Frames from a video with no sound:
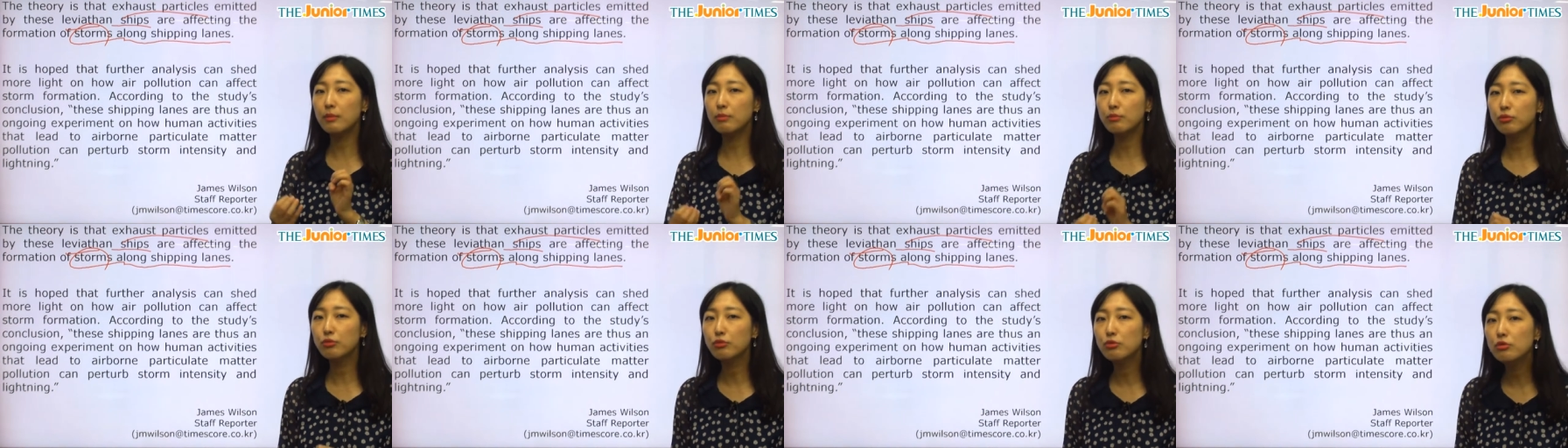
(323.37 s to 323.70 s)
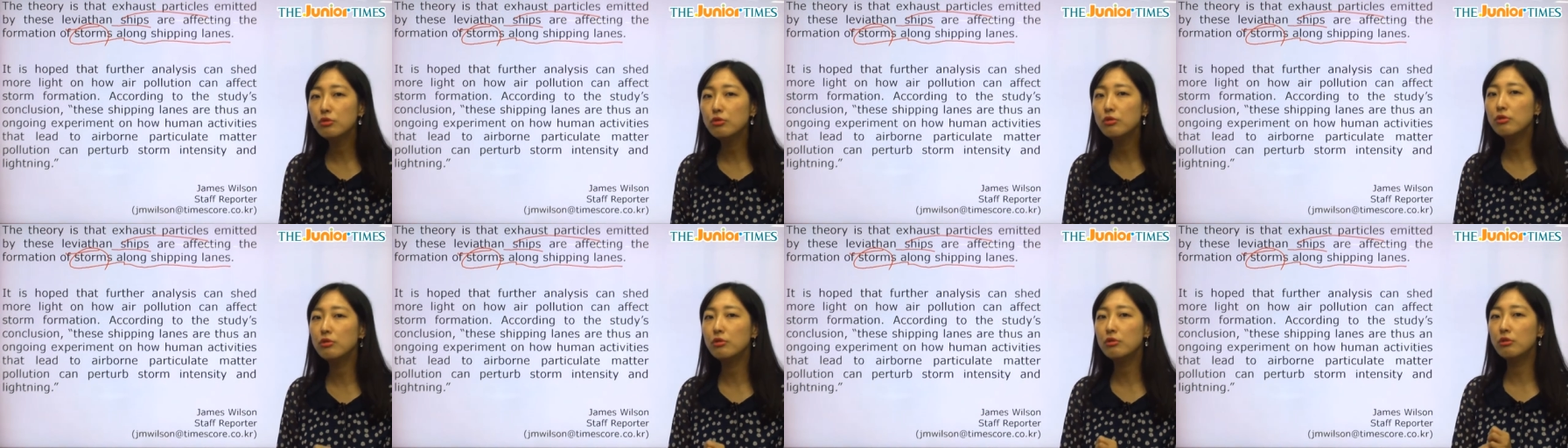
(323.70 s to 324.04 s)

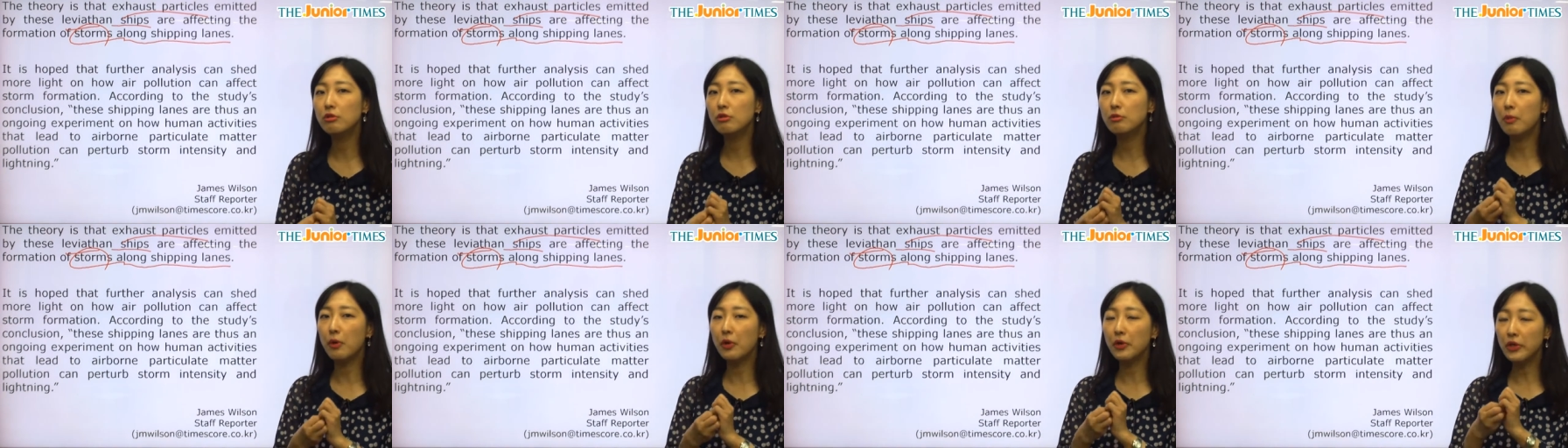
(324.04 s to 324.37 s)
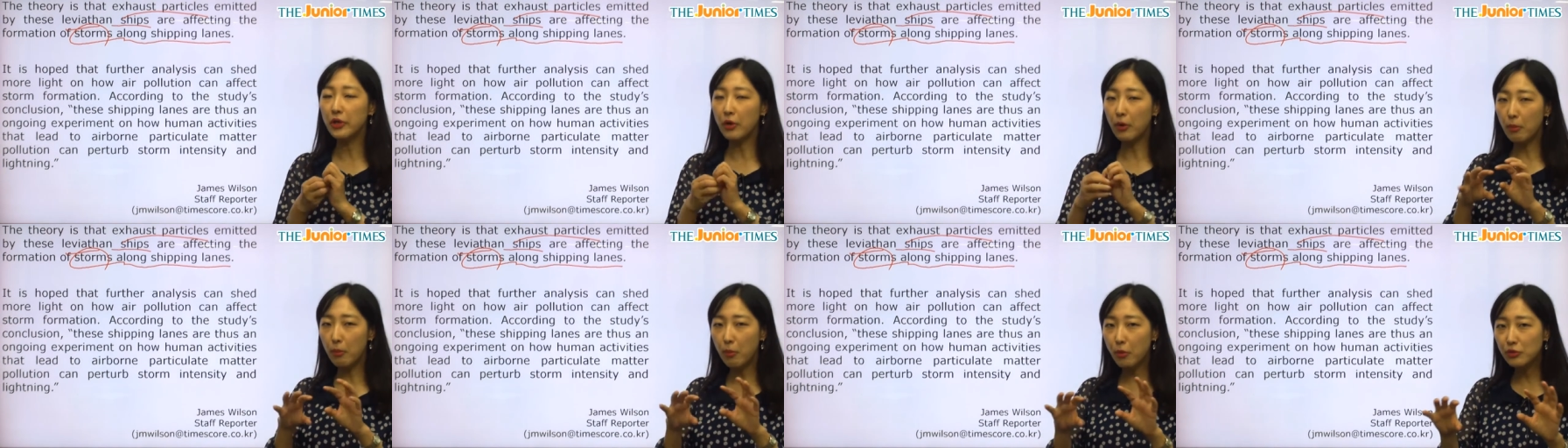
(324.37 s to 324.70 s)
물뭐
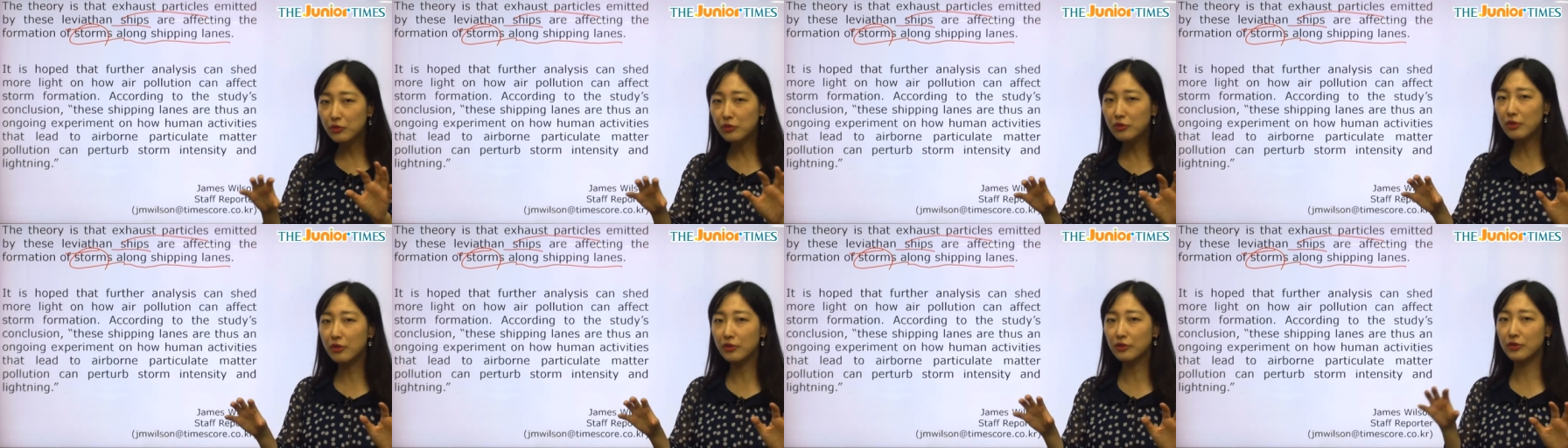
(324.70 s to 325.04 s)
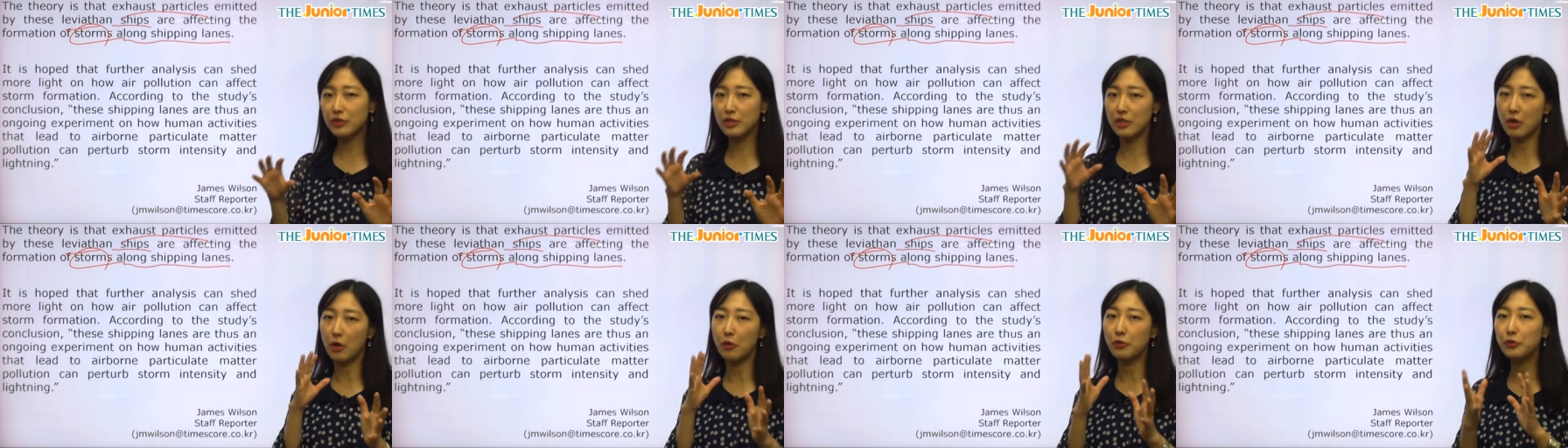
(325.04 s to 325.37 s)
이런 모든
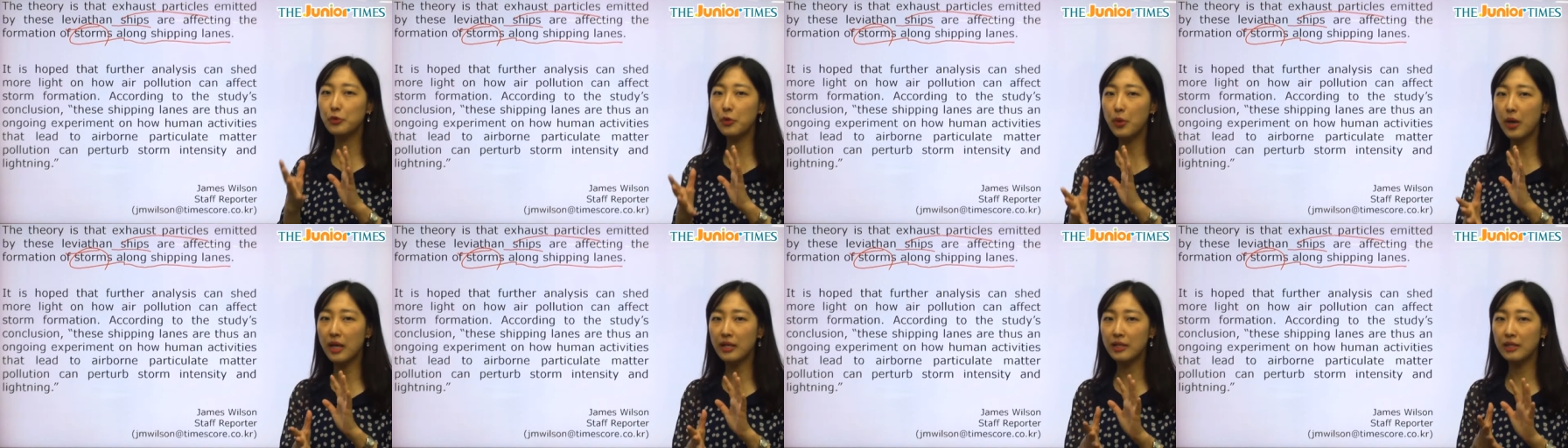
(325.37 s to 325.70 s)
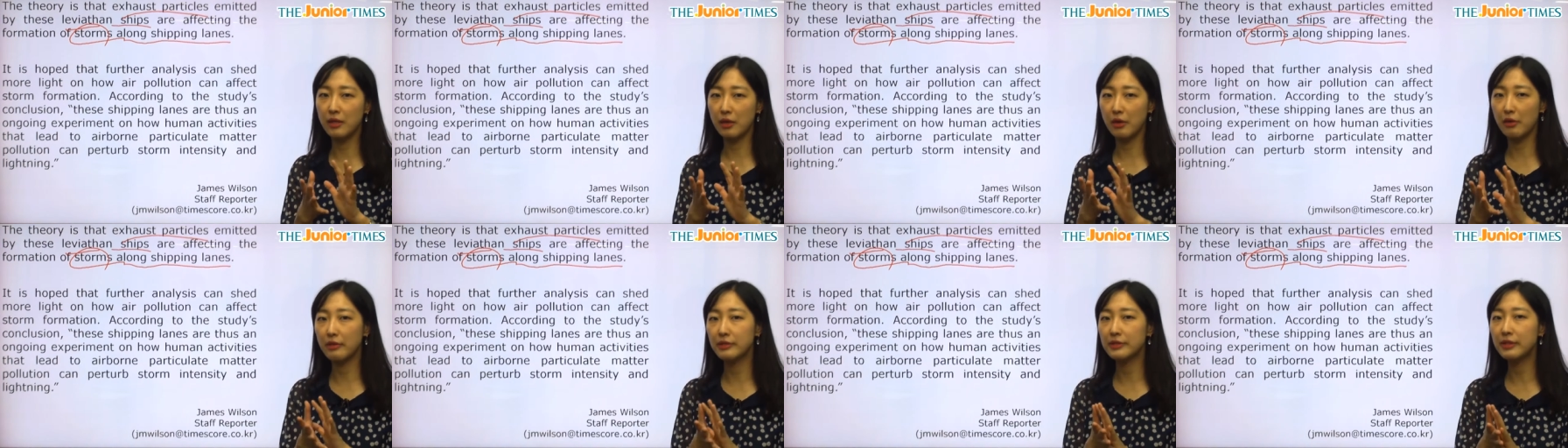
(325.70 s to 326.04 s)
것들이 연관이
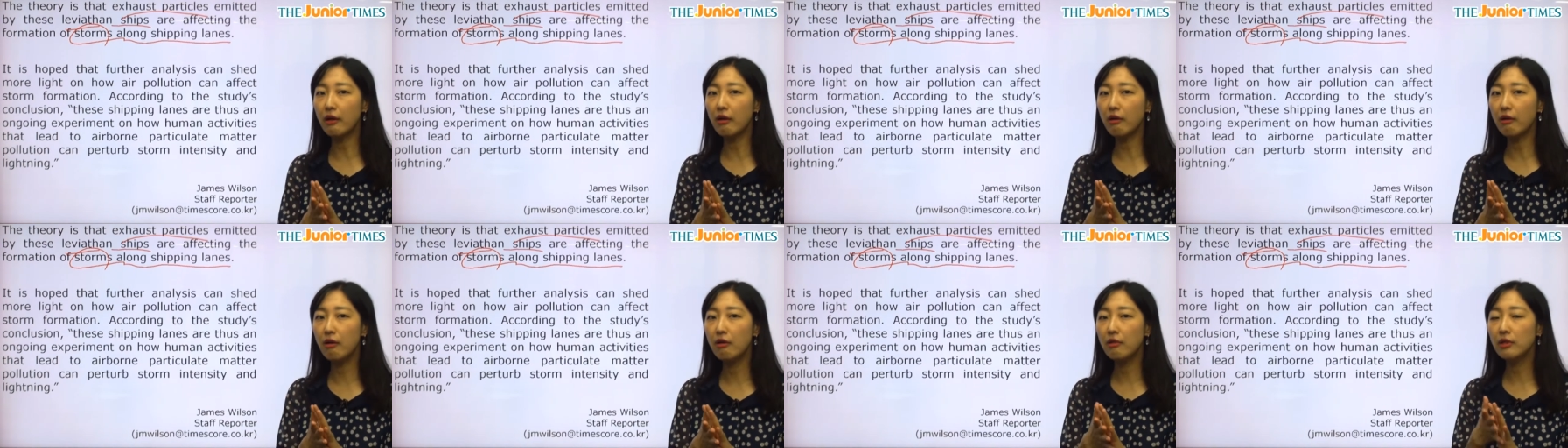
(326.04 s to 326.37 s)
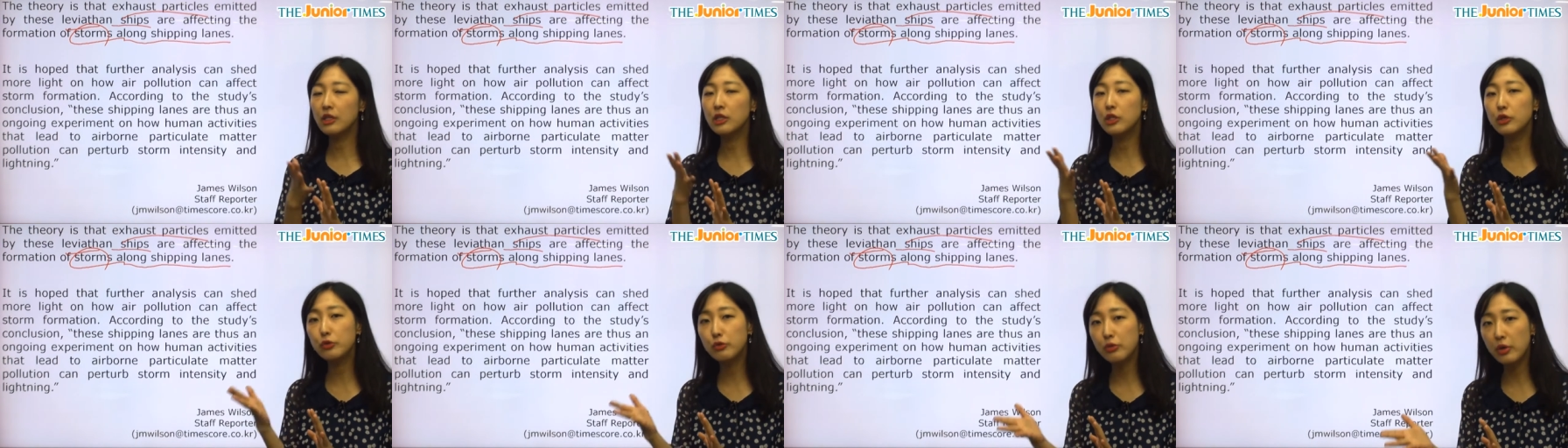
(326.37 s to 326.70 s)
되어서
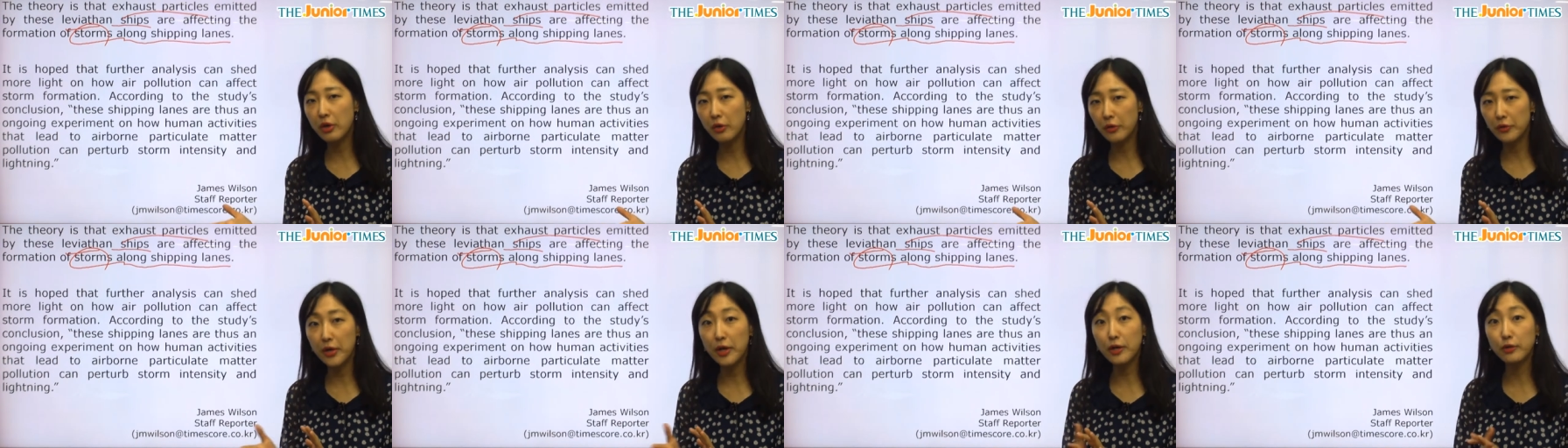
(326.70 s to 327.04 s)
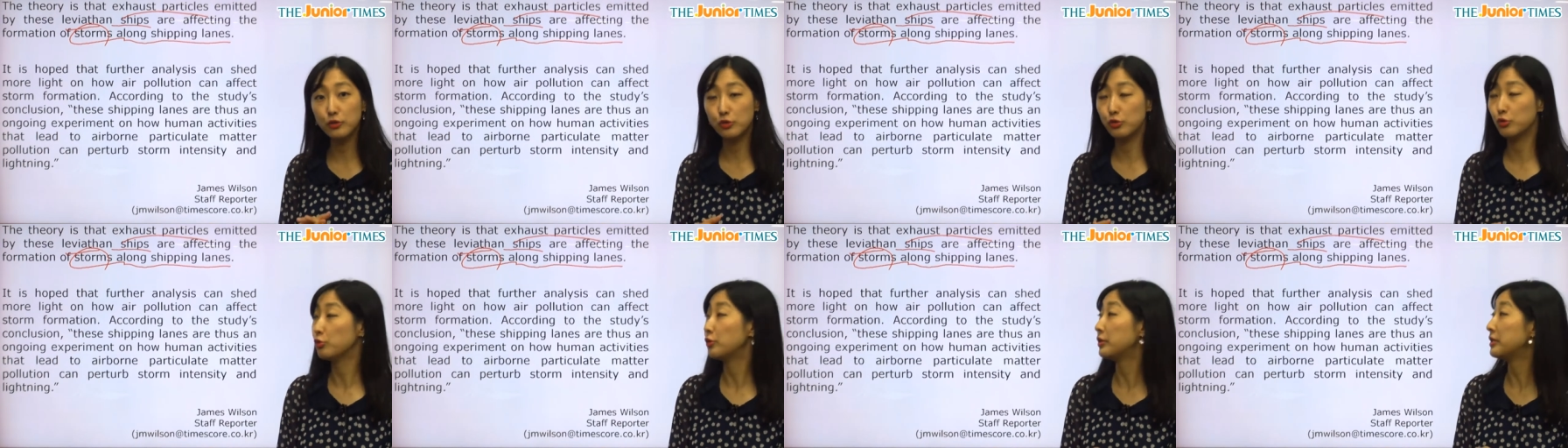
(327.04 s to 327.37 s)
기후에
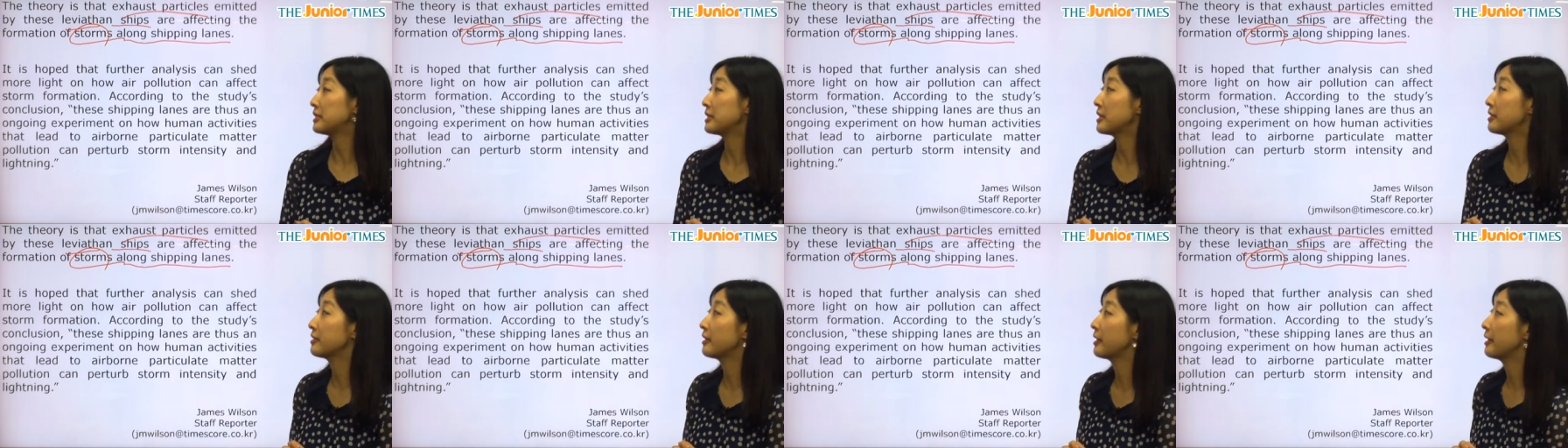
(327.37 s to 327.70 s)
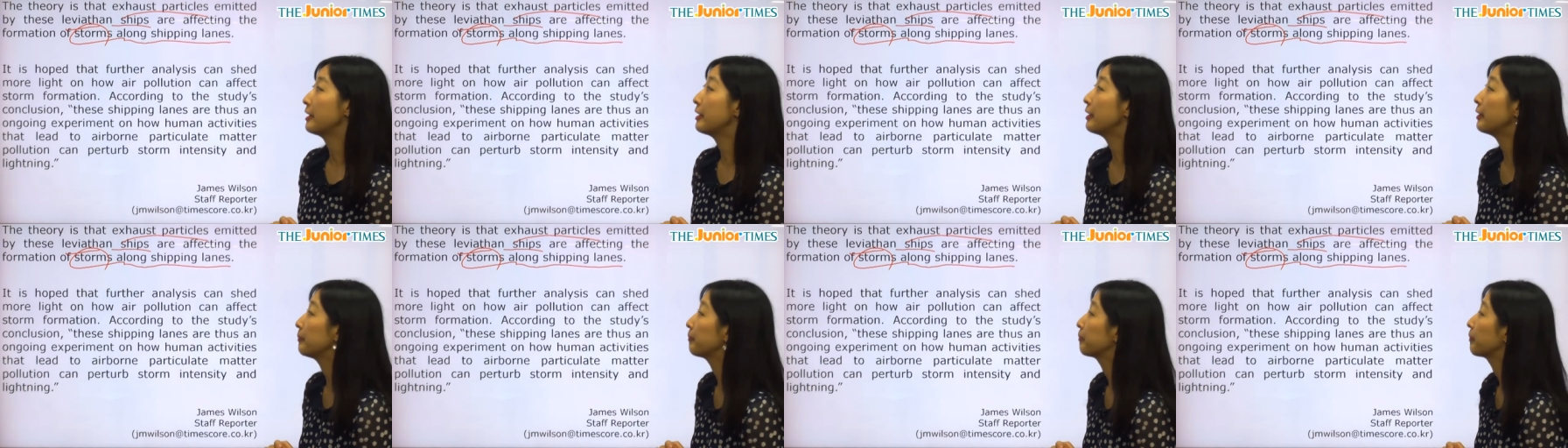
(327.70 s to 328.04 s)
영향을 주고
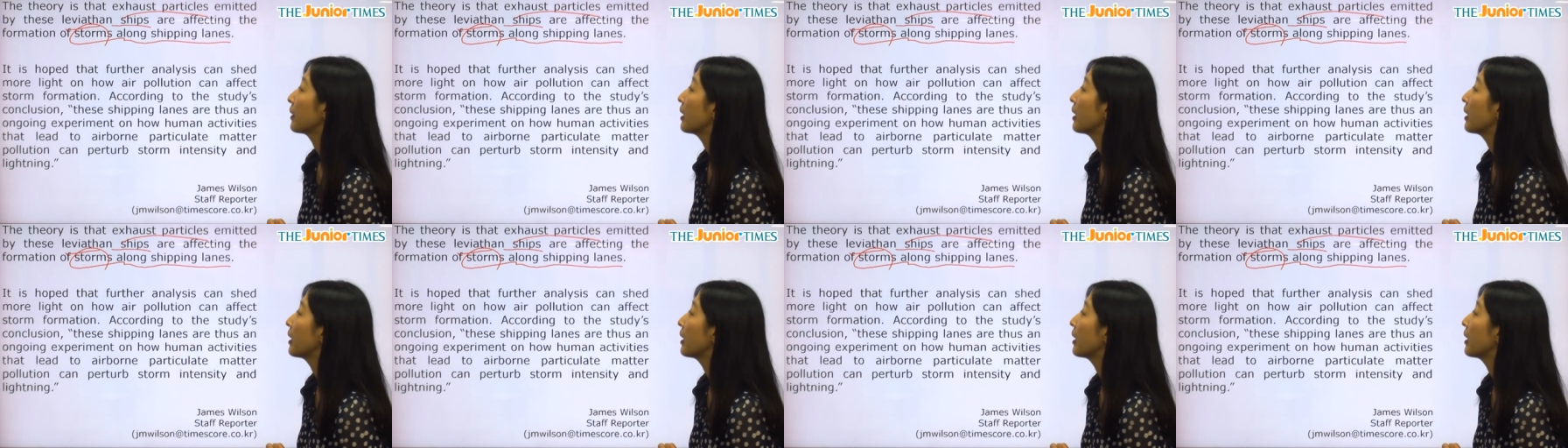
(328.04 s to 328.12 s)
있잖아요.